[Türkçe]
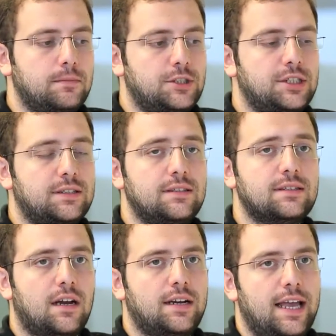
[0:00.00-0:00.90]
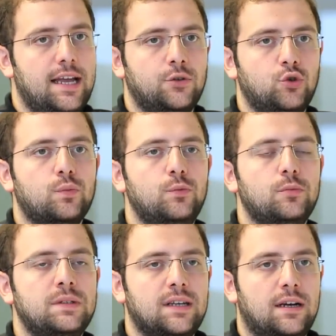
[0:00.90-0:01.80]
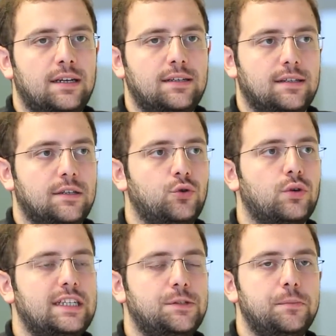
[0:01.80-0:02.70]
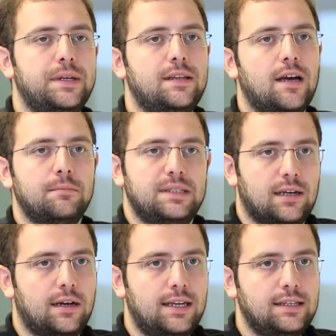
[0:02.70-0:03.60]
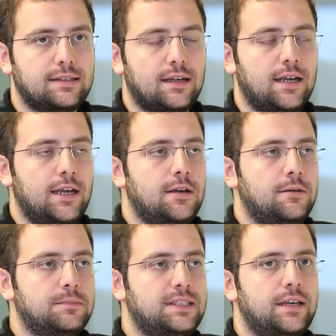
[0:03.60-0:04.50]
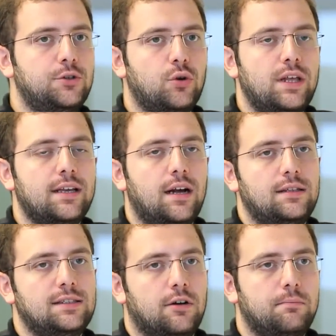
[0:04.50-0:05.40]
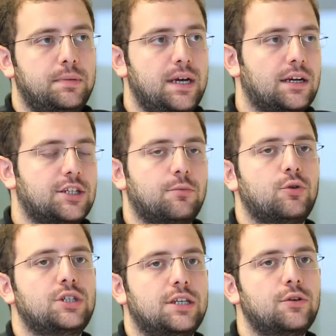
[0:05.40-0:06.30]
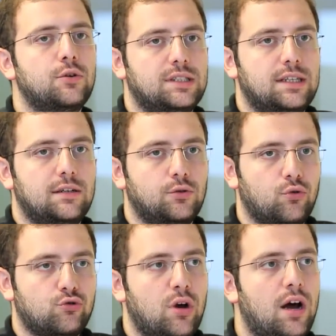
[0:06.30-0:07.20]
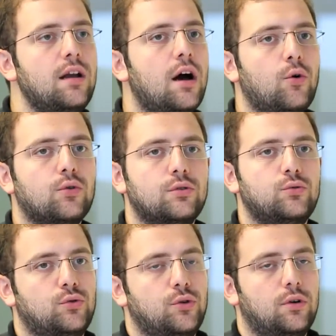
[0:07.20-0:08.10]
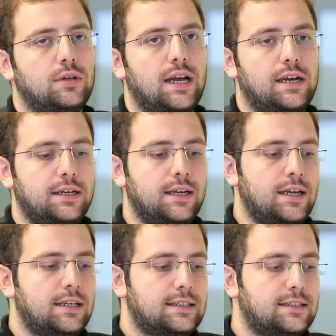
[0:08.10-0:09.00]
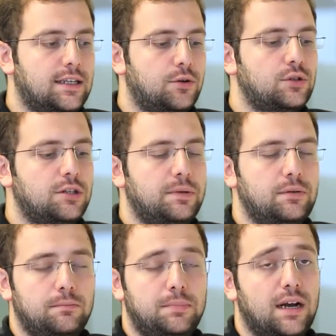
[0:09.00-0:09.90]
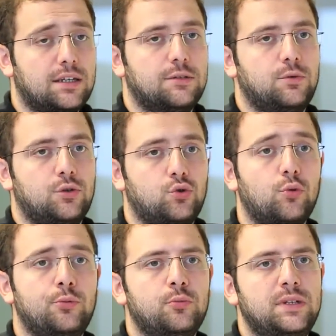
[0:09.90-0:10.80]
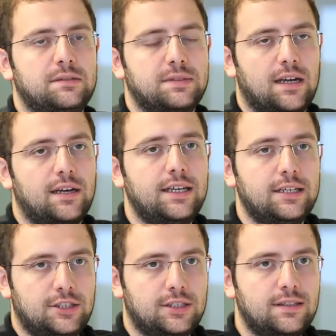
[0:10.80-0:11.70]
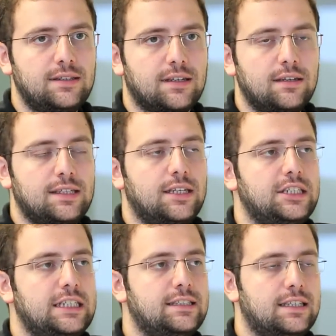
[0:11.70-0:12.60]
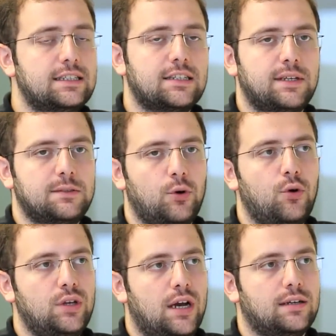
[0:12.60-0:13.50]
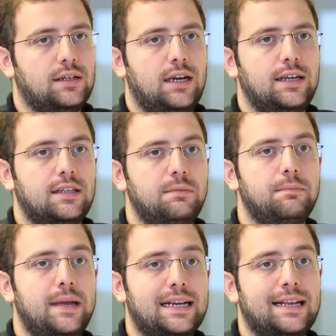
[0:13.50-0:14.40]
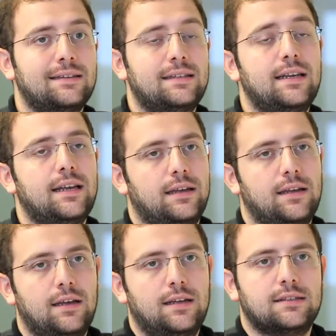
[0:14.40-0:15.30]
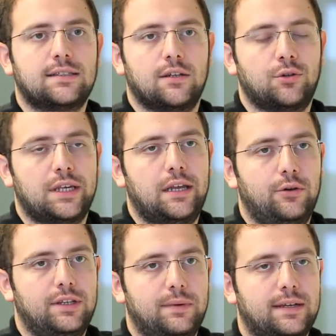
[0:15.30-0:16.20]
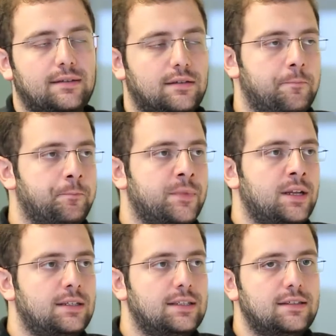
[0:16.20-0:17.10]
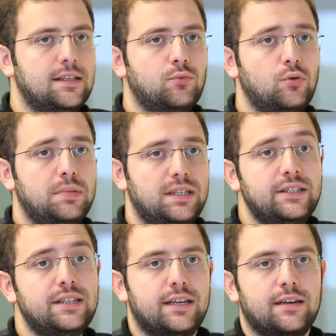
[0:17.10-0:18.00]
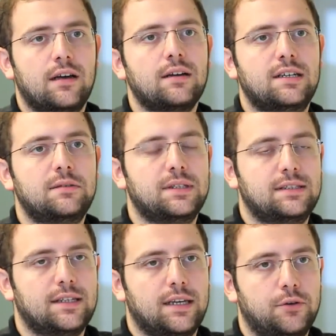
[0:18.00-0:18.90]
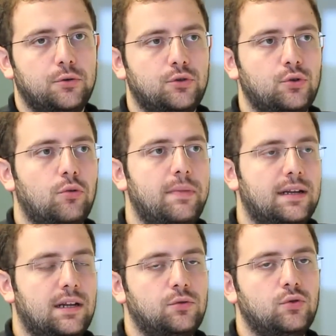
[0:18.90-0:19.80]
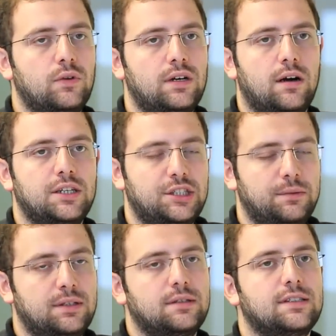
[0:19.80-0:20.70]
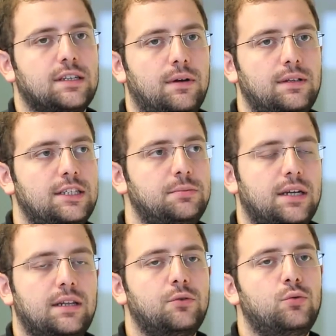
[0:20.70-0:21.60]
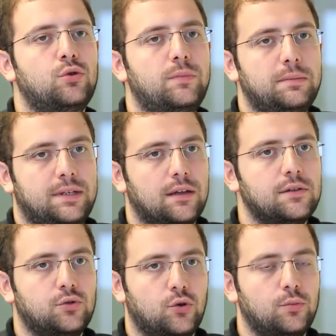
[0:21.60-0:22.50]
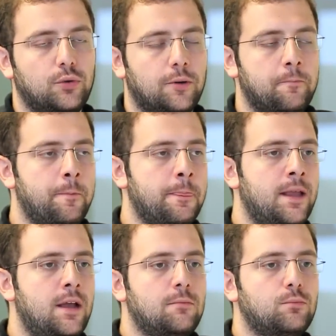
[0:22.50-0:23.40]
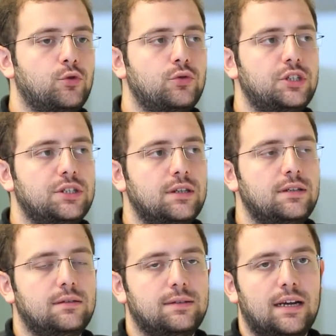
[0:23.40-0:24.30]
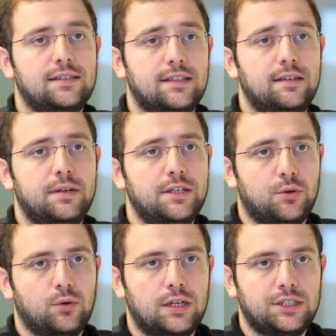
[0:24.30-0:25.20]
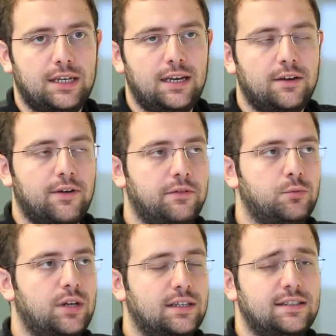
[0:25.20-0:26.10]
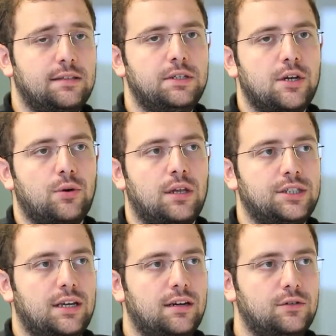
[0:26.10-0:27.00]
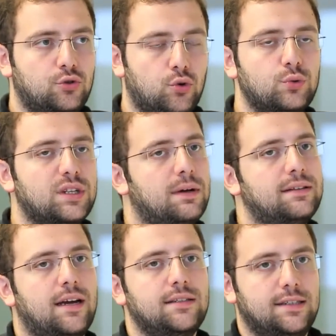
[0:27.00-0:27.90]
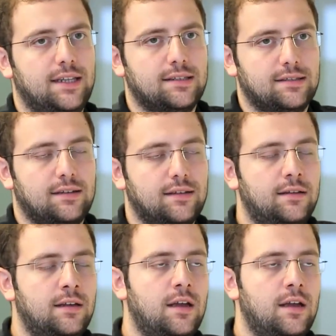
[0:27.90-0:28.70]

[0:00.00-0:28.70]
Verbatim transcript: Çıktığı sahne eğer çok büyük bir sahne ise ya da çok ismi bilinen bir sahne ise Seyirci oraya geldiği zaman bir akşam önceki gösterinin tozu hala orada duruyor. Yani sizden önce bir, bir akşam önce çok büyük bir isim sahneye çıktıysa seyirci ister istemez bir ön yargıyla ya da bir beklentiyle salona geliyor demektir. Sizin de bunu birinci dakikadan kırmanız gerekiyor. Çünkü o beklenti duvarını aşamadığınız zaman hiçbir şekilde güldürme imkanınız olmuyor. Bunun dışında ters gidebilecek olan şeyler var ve bu ters gidebilecek olan şeyler çoğu zaman ters gider zaten.